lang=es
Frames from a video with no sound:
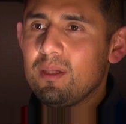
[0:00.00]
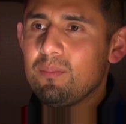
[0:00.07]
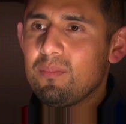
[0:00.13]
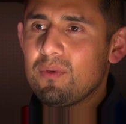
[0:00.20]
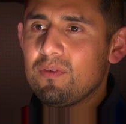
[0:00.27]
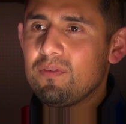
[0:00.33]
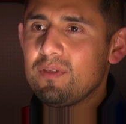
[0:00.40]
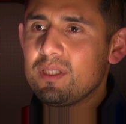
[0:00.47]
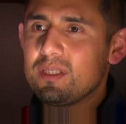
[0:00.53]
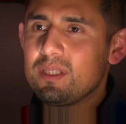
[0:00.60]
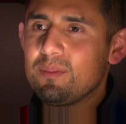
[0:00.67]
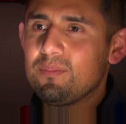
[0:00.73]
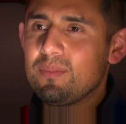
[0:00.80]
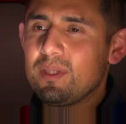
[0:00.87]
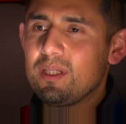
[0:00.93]
profe
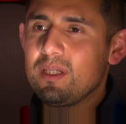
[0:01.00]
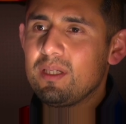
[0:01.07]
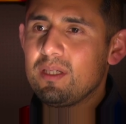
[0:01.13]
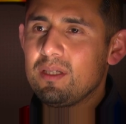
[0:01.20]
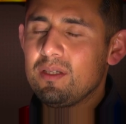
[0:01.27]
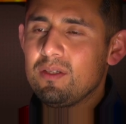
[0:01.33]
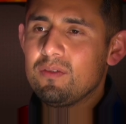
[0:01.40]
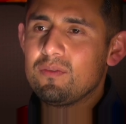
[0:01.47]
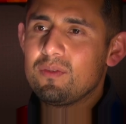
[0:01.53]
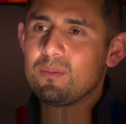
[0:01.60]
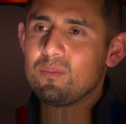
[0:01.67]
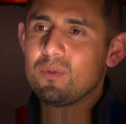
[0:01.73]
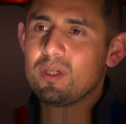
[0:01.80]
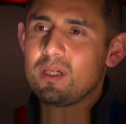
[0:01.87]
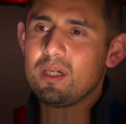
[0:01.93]
siempre fue
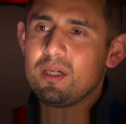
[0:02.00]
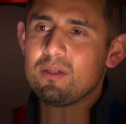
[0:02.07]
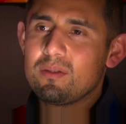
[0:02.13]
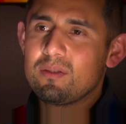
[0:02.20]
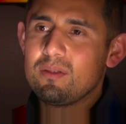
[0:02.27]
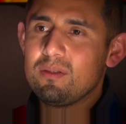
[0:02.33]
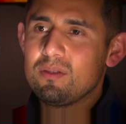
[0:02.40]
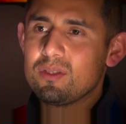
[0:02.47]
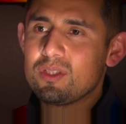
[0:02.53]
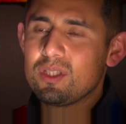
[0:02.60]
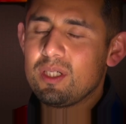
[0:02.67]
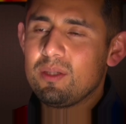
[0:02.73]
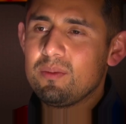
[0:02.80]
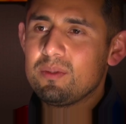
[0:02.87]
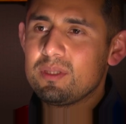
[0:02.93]
muy claro con los
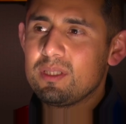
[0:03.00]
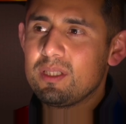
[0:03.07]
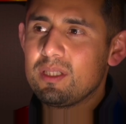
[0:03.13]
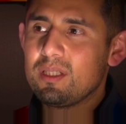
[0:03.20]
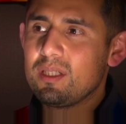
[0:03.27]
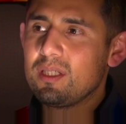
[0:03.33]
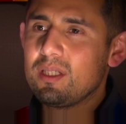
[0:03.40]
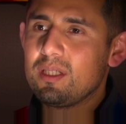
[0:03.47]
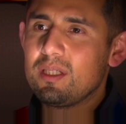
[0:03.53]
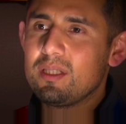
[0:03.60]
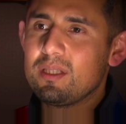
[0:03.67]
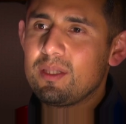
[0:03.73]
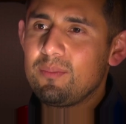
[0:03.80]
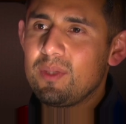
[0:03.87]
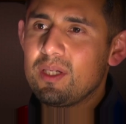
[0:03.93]
chavos y,
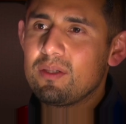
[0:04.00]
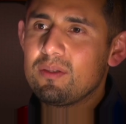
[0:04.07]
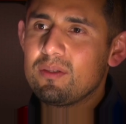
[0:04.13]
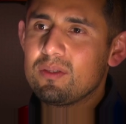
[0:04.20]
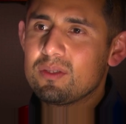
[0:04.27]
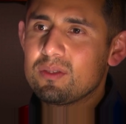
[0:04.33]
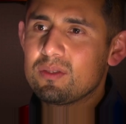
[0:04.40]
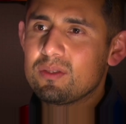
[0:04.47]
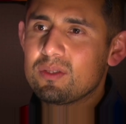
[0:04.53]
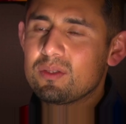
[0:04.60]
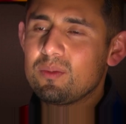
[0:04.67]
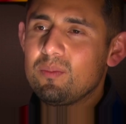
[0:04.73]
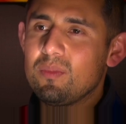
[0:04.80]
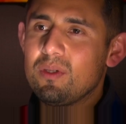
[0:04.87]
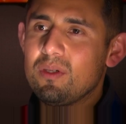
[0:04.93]
también con nosotros
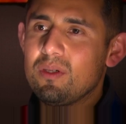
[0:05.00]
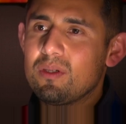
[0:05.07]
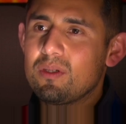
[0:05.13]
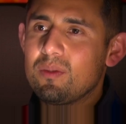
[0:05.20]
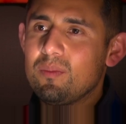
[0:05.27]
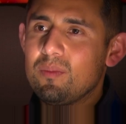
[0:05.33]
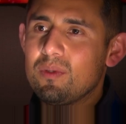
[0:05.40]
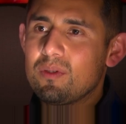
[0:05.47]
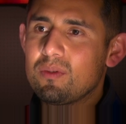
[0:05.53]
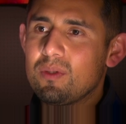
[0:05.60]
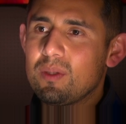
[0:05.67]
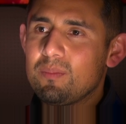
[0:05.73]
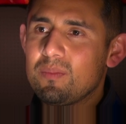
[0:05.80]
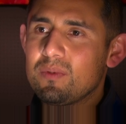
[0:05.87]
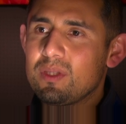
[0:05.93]
como, como,
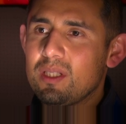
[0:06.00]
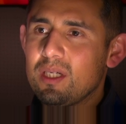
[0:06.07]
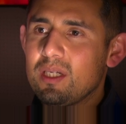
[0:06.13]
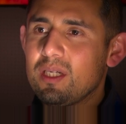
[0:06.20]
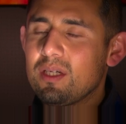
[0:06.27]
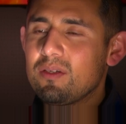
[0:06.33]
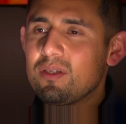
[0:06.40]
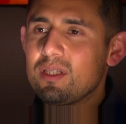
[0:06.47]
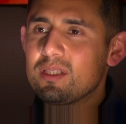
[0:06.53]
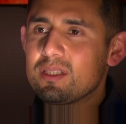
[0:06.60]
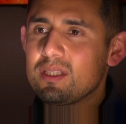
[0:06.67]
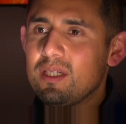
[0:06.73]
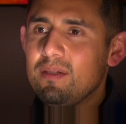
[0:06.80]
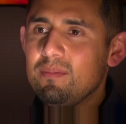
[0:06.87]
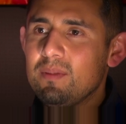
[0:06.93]
cuerpo técnico y
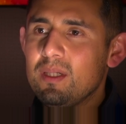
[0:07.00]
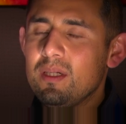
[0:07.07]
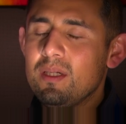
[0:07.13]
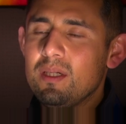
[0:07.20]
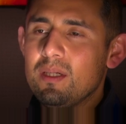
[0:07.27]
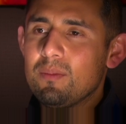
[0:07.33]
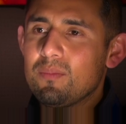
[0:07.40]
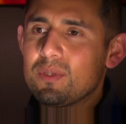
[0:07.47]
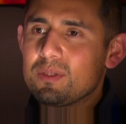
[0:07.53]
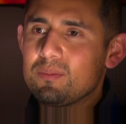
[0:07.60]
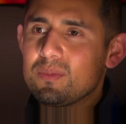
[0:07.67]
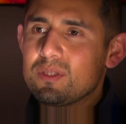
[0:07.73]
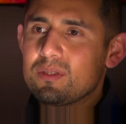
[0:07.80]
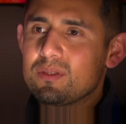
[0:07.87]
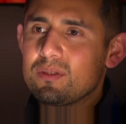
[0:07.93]
staff, pues
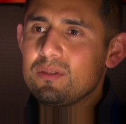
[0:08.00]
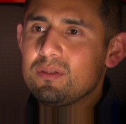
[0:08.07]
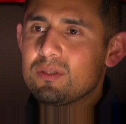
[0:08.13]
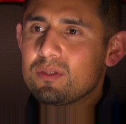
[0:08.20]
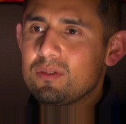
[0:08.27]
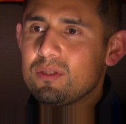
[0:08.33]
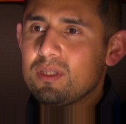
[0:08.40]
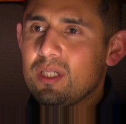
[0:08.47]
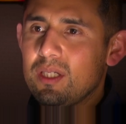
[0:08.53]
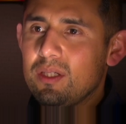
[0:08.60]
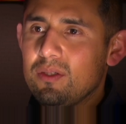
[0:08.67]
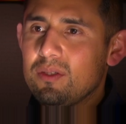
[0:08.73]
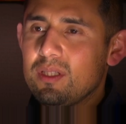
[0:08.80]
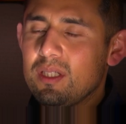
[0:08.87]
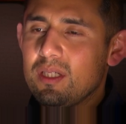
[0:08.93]
nos, nos
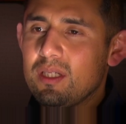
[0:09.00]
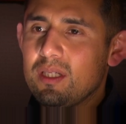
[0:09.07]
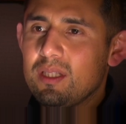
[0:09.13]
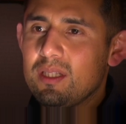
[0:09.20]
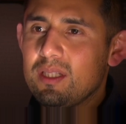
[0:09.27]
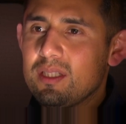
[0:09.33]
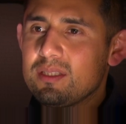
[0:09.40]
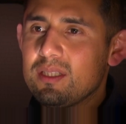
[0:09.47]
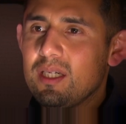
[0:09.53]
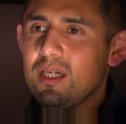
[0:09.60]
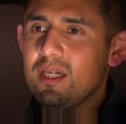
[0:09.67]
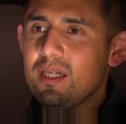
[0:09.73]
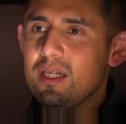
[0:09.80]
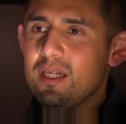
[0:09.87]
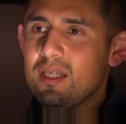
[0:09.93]
contagió de, de, esa
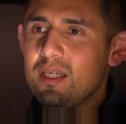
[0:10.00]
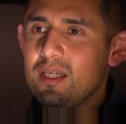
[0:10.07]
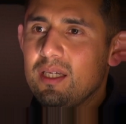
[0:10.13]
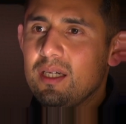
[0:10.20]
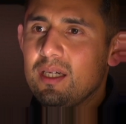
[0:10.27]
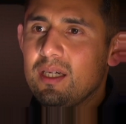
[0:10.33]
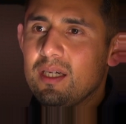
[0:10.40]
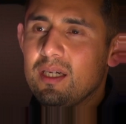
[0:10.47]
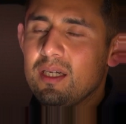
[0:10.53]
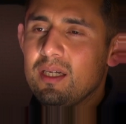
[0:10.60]
energía